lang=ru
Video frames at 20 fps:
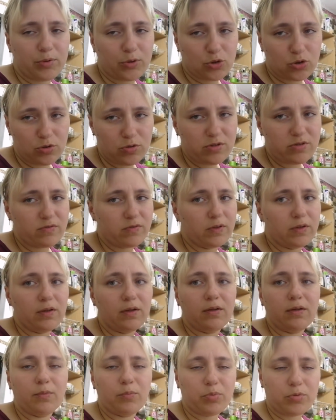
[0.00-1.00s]
Прошу
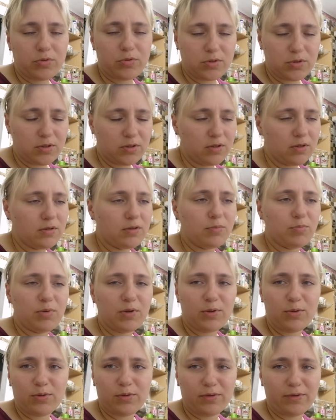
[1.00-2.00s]
извинения, просто дети
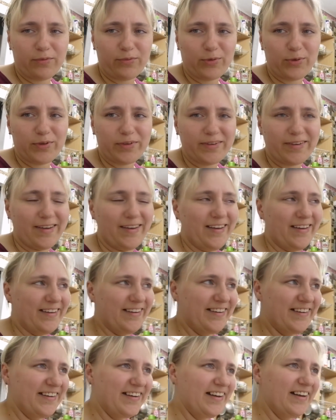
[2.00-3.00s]
бегают довольные.
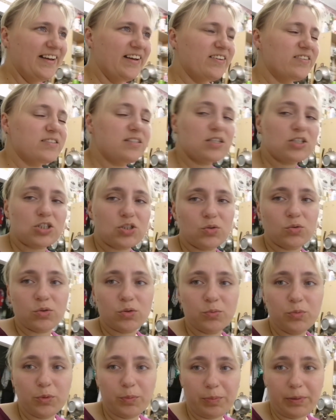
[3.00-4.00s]
Все
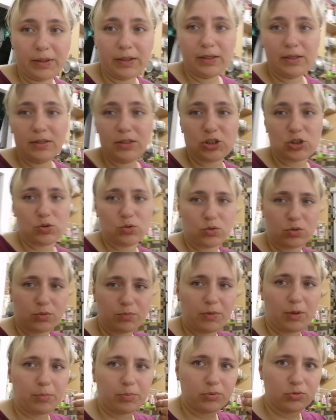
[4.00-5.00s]
шаурму поели,
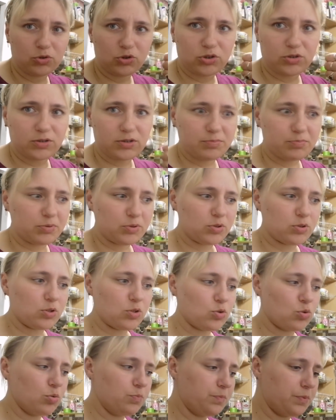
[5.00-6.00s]
шаурма получилась
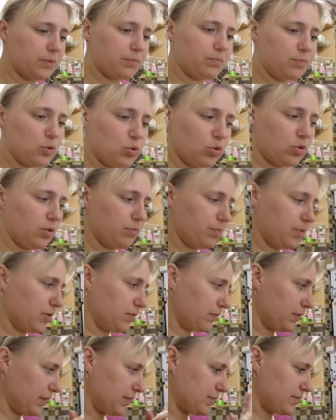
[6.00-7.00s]
просто супер. Сегодня
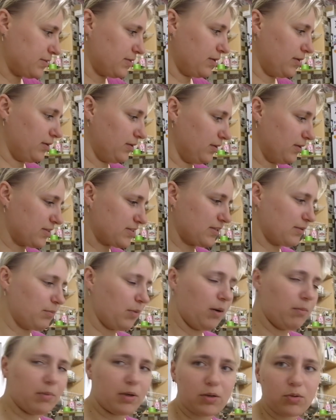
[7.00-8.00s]
первый раз делала
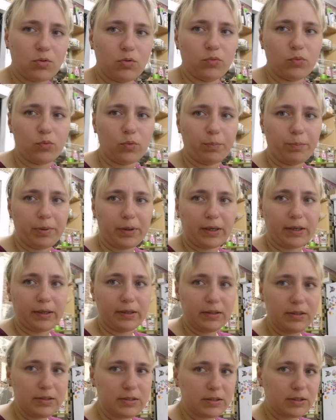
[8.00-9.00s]
сама морковку
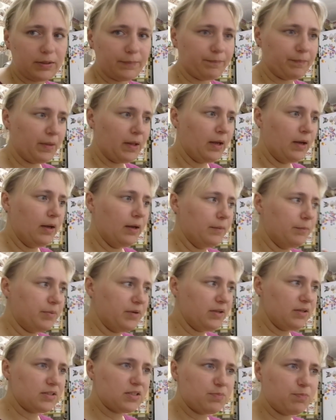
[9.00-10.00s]
по-корейски. В
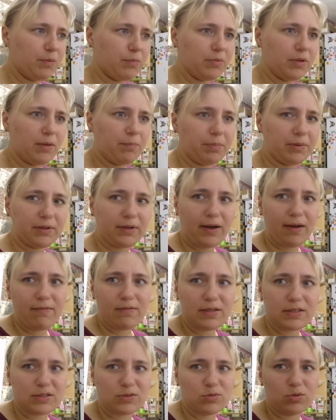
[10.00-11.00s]
принципе, мне
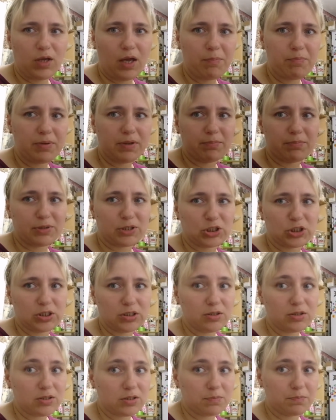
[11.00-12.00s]
понравилось, но я
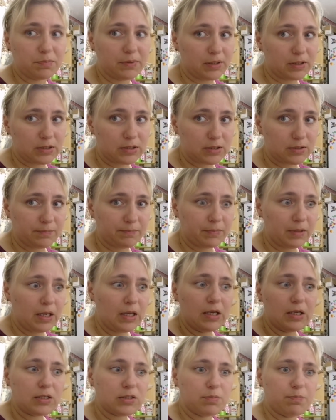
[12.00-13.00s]
переборщила с перцем.
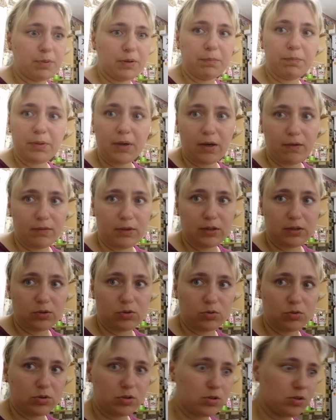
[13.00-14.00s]
С приправой,
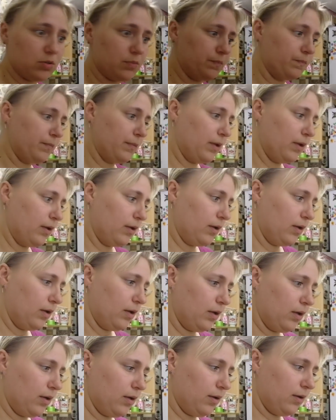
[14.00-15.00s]
то есть.
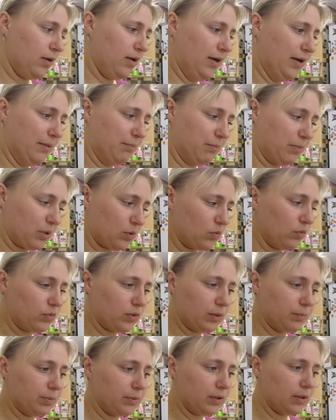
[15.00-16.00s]

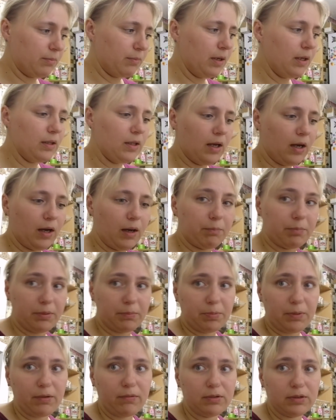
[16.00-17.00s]
Морковки было мало, а
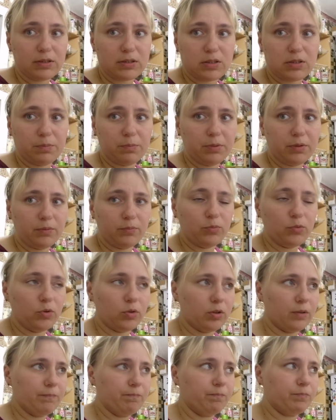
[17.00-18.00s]
приправа насыпала
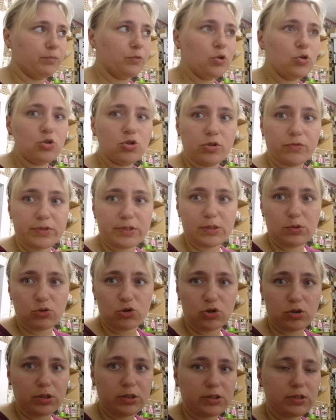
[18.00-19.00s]
много. Но ничего, в
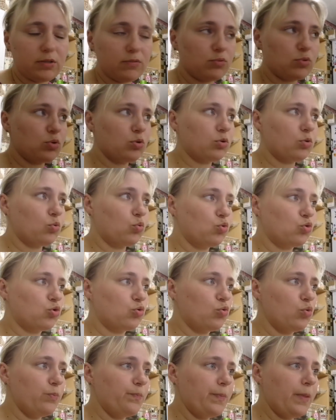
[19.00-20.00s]
следующий раз я все это
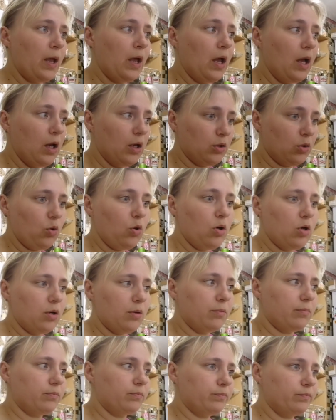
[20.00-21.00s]
учту. Ну,
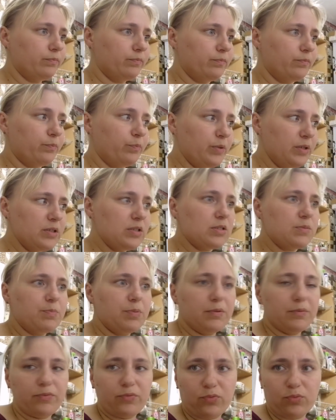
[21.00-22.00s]
а в
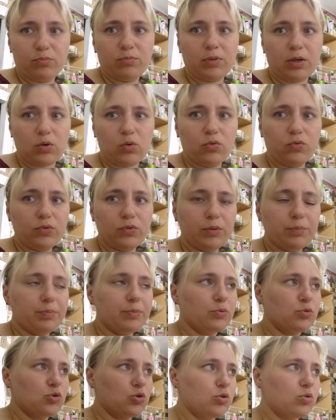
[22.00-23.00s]
принципе, морковка
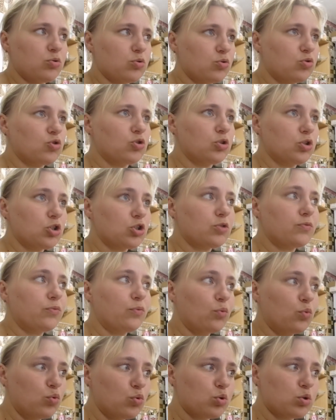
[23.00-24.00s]
получилась очень даже
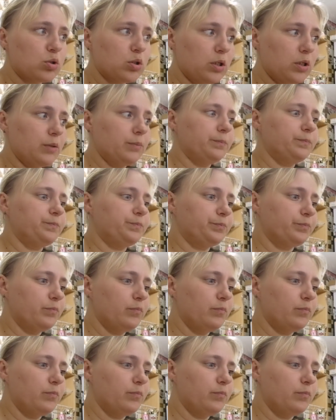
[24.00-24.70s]
вкусная.